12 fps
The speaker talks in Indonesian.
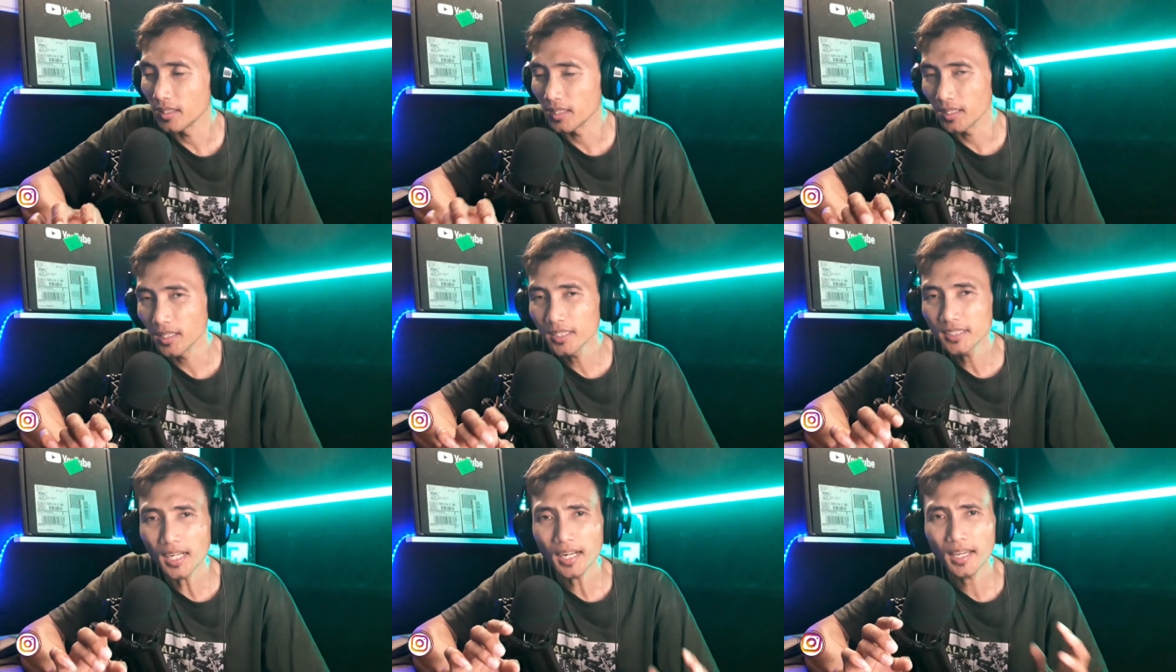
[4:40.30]
Ini
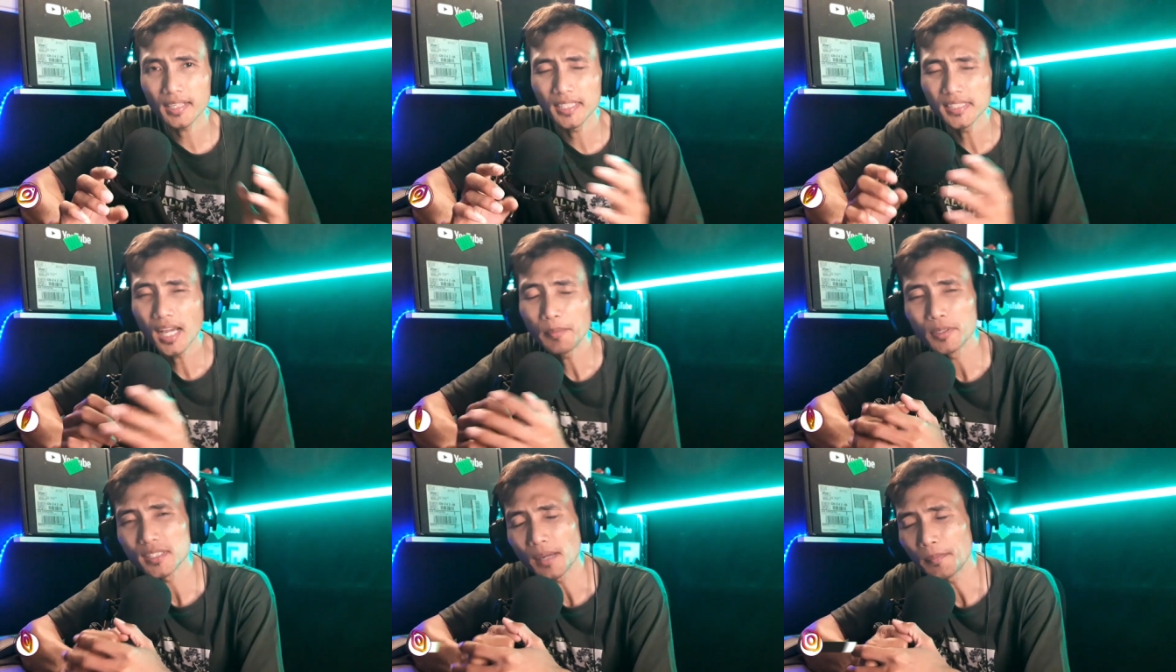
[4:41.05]
cara kerjanya
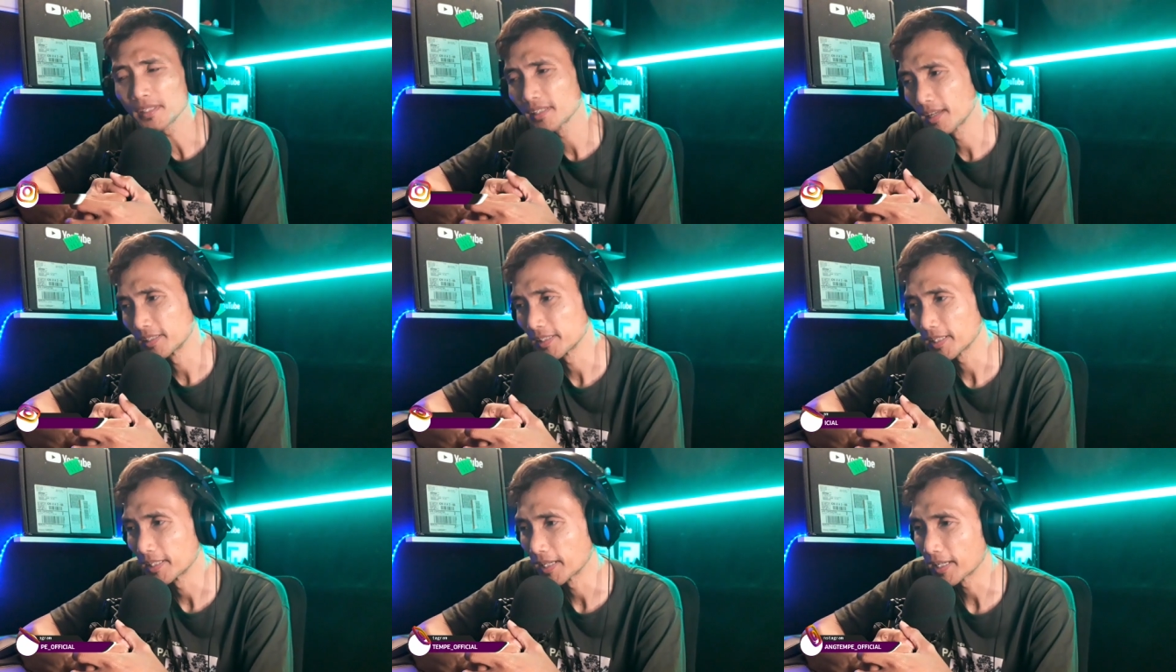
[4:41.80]
hampir sama sih guys
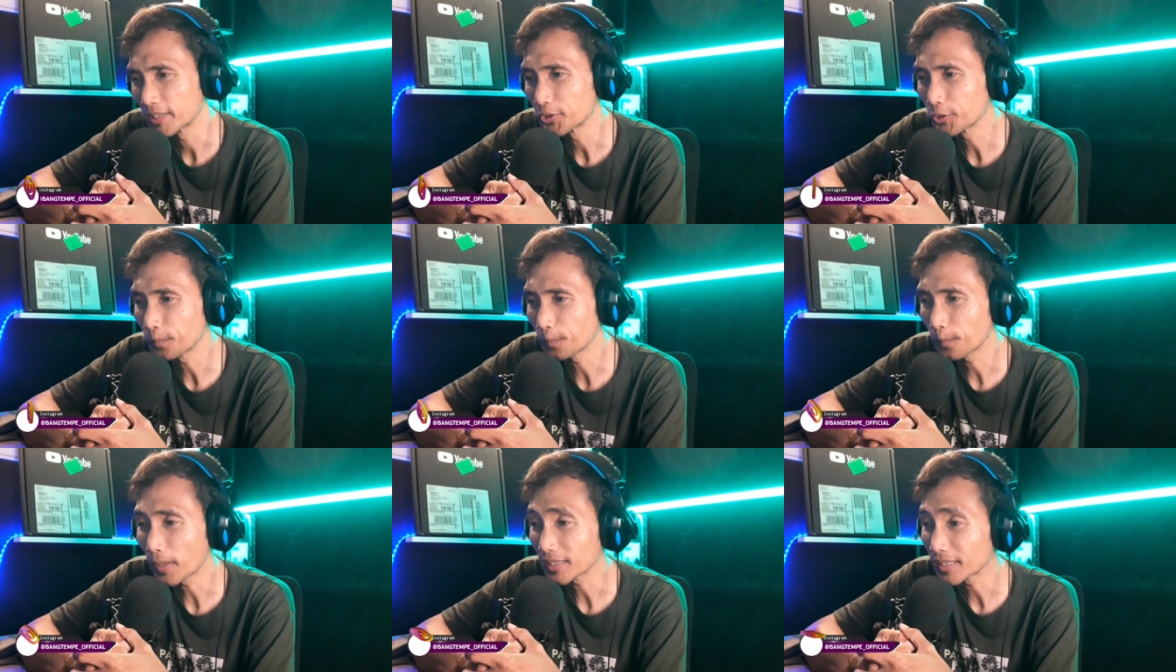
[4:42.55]
ya dengan YouTube
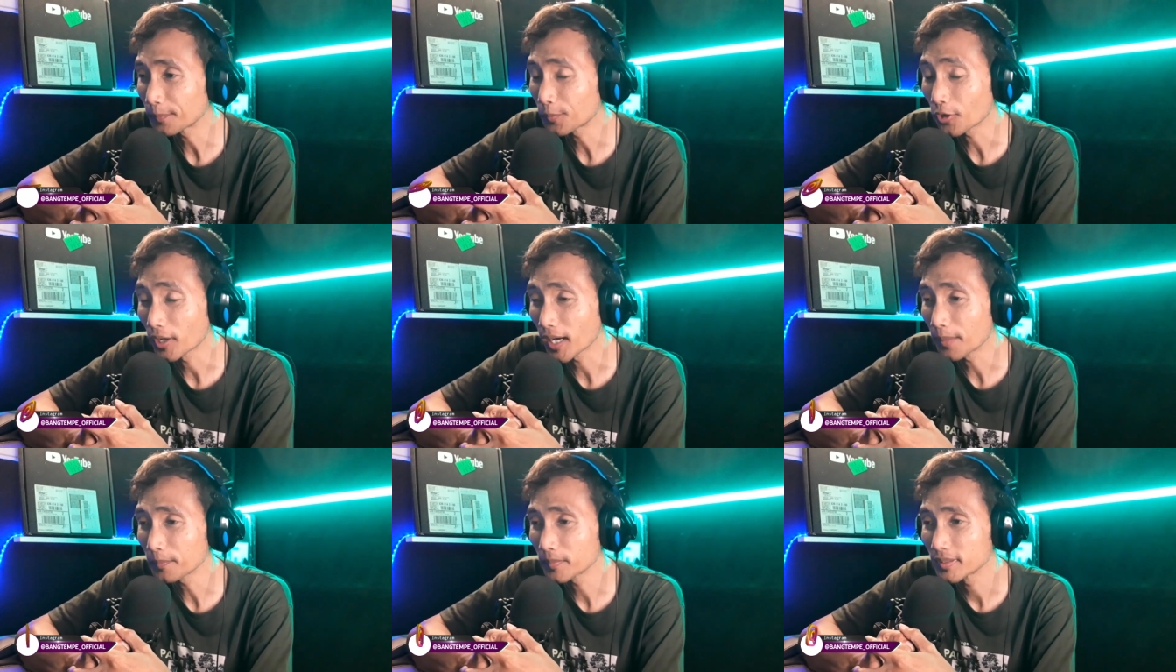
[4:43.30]
partner
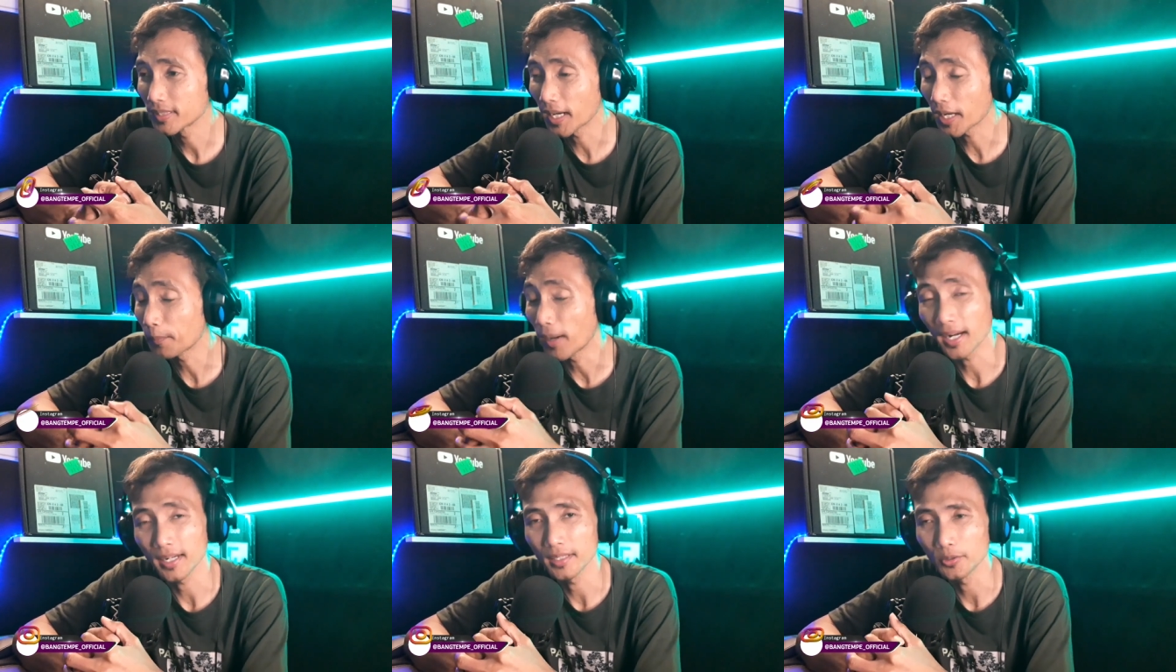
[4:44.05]
program yang
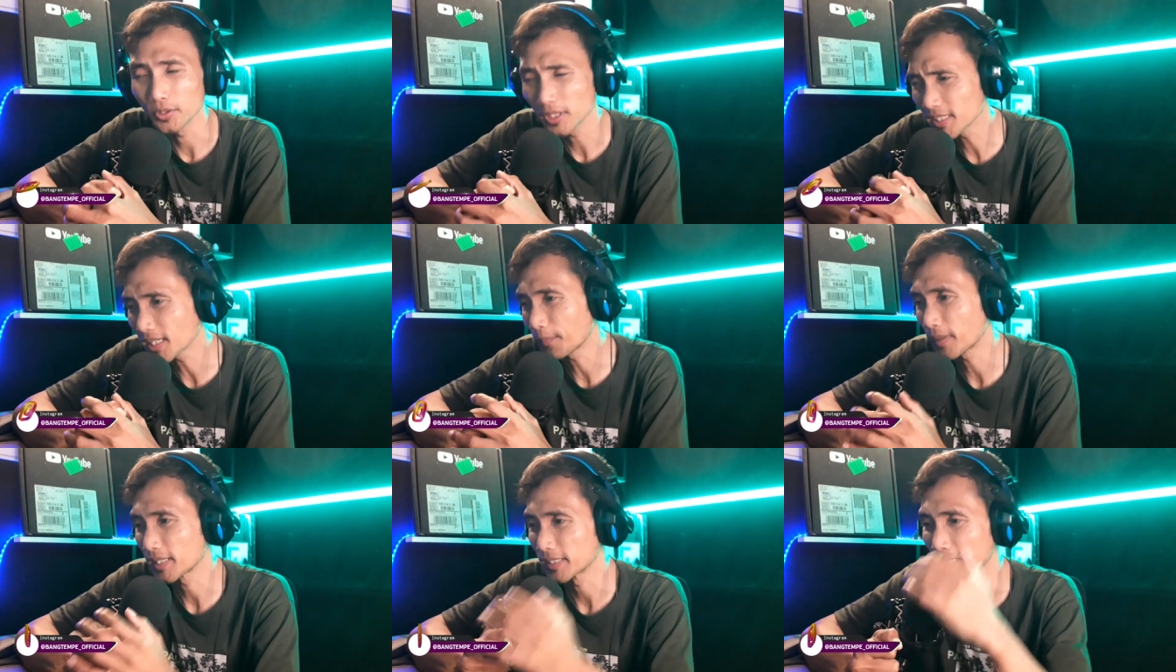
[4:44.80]
kemarin itu ini
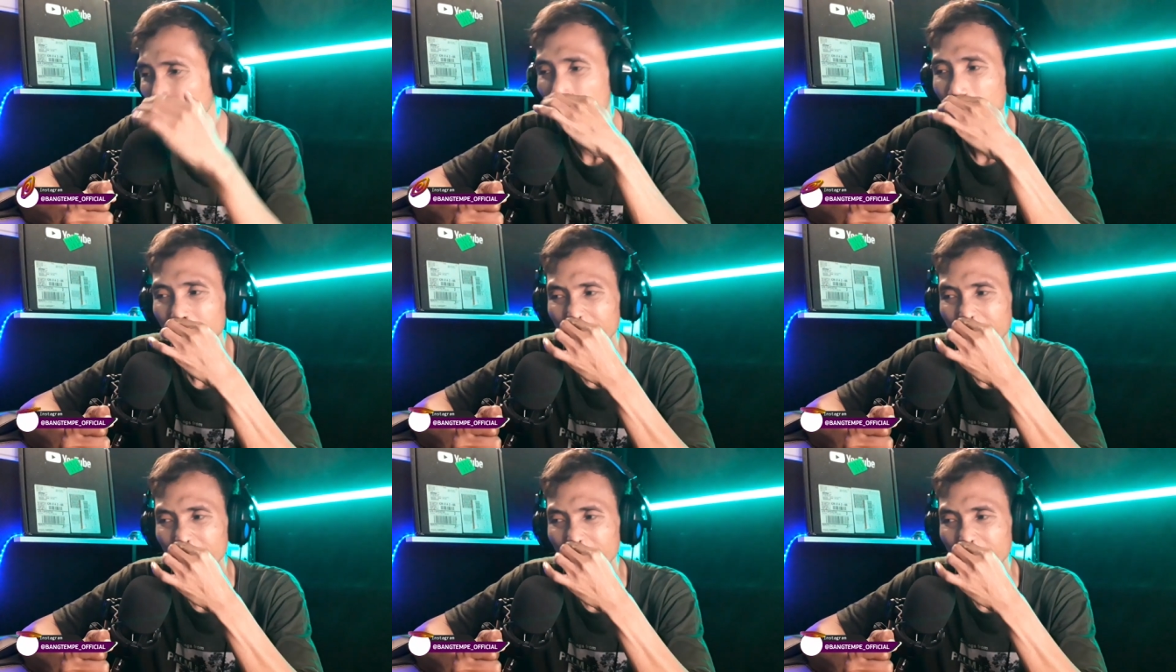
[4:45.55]
sama saja.